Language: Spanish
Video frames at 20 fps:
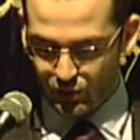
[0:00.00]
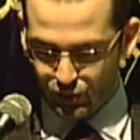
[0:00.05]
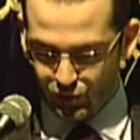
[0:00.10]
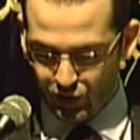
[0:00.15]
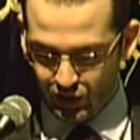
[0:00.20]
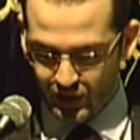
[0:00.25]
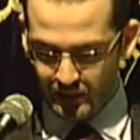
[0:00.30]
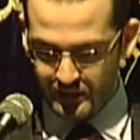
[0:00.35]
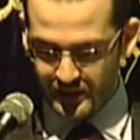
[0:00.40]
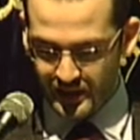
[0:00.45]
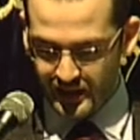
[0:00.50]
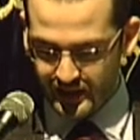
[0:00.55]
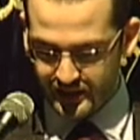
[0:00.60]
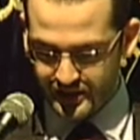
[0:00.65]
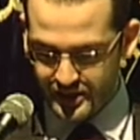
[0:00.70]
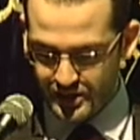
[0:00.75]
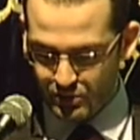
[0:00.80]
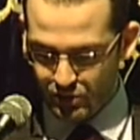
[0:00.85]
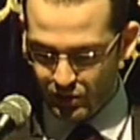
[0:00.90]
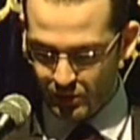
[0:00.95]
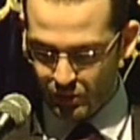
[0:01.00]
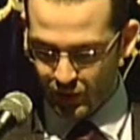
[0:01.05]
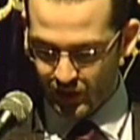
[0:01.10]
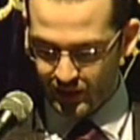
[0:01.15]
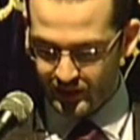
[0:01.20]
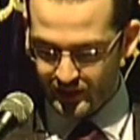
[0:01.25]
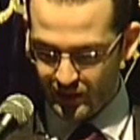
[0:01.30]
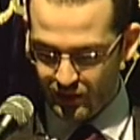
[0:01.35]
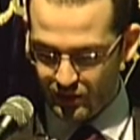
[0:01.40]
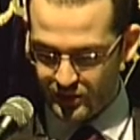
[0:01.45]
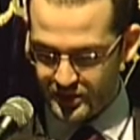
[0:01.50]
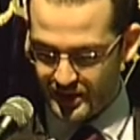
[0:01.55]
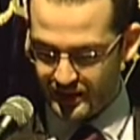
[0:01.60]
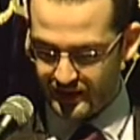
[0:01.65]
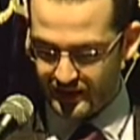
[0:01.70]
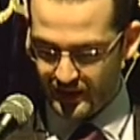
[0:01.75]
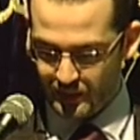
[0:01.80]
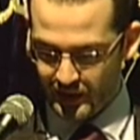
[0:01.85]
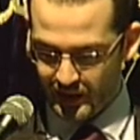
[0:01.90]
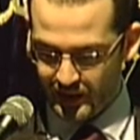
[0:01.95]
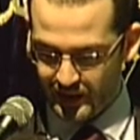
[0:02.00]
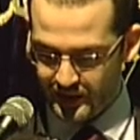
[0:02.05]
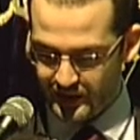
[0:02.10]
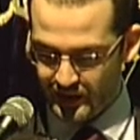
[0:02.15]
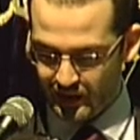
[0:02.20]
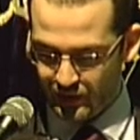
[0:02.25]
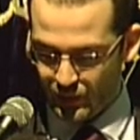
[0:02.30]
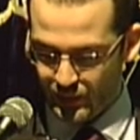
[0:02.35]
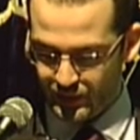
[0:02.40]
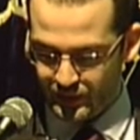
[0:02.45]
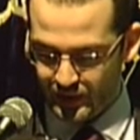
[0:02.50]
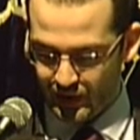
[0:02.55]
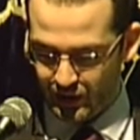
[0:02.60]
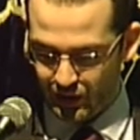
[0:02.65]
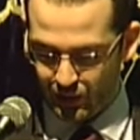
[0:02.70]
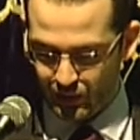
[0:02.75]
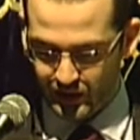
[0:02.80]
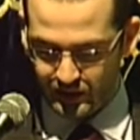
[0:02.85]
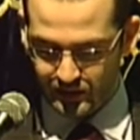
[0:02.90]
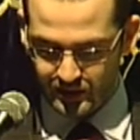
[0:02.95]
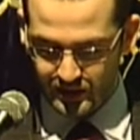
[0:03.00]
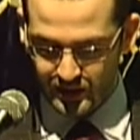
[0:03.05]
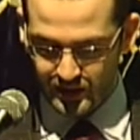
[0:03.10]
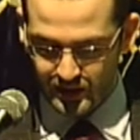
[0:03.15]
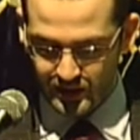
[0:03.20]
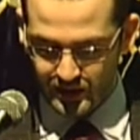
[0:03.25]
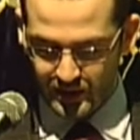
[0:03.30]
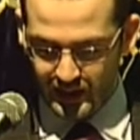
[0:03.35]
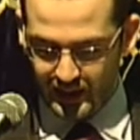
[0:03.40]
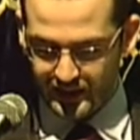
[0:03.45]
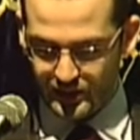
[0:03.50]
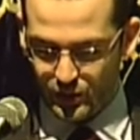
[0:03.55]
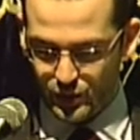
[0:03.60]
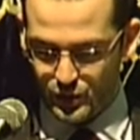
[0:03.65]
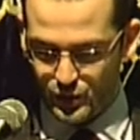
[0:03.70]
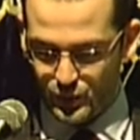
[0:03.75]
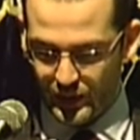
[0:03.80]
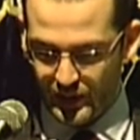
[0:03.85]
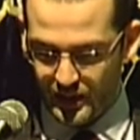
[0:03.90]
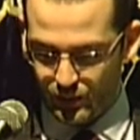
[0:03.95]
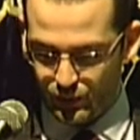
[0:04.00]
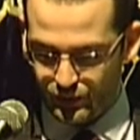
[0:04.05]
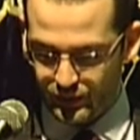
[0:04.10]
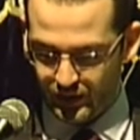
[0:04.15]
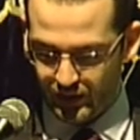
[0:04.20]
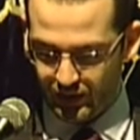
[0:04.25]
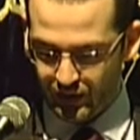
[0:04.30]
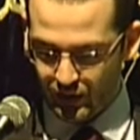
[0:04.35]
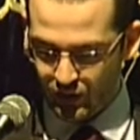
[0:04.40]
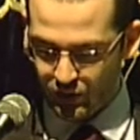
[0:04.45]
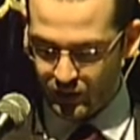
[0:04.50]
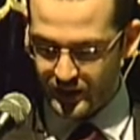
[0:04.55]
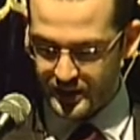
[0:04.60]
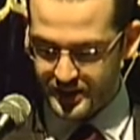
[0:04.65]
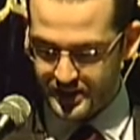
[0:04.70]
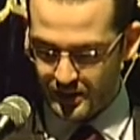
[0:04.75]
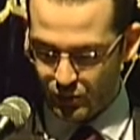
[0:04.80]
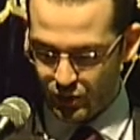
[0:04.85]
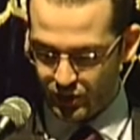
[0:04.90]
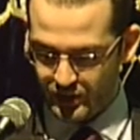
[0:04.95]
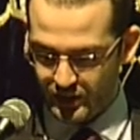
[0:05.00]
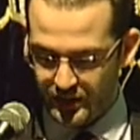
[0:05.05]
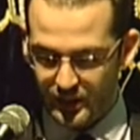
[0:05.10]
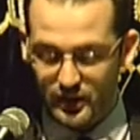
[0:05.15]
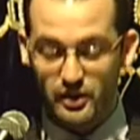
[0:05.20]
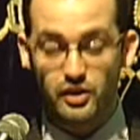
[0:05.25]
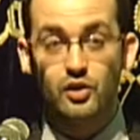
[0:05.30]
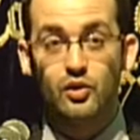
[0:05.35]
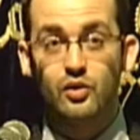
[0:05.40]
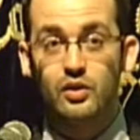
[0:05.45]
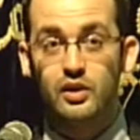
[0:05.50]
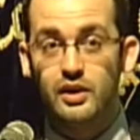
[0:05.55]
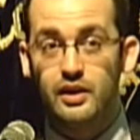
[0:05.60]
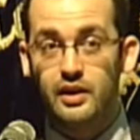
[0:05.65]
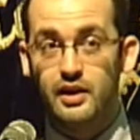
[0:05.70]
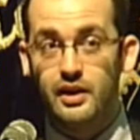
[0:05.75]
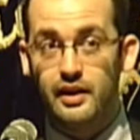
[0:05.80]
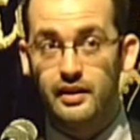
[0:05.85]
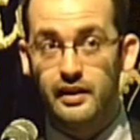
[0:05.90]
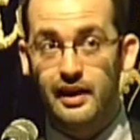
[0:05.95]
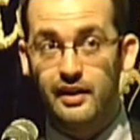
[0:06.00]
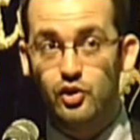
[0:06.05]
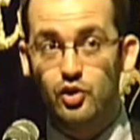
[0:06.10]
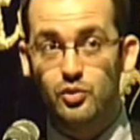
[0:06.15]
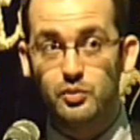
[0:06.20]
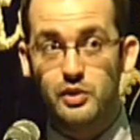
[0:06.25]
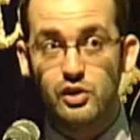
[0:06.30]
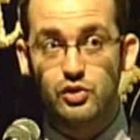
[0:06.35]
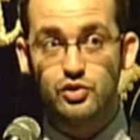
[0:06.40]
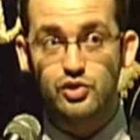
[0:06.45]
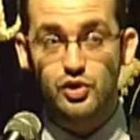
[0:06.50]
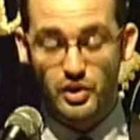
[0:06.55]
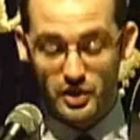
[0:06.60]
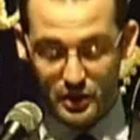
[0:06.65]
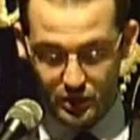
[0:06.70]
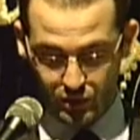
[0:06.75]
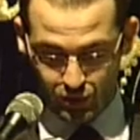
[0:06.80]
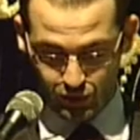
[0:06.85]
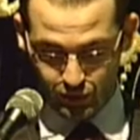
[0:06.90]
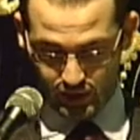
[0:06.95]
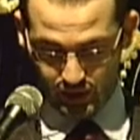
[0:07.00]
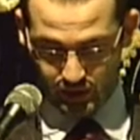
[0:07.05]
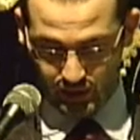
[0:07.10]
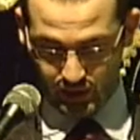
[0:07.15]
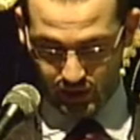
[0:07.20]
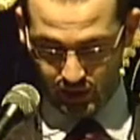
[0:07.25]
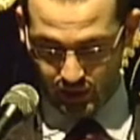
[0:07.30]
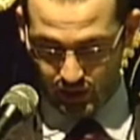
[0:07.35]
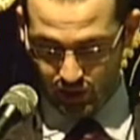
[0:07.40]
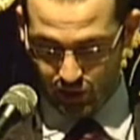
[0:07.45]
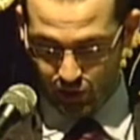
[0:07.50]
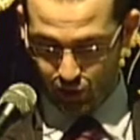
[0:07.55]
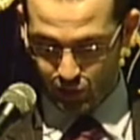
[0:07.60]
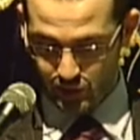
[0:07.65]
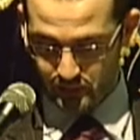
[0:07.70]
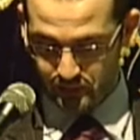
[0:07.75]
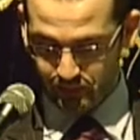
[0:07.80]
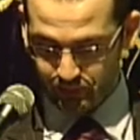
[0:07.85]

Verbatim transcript: custodiaba en el archivo del monasterio de Santa Margarita de nuestra ciudad, hasta su exclaustración y desamortización en el año 1835.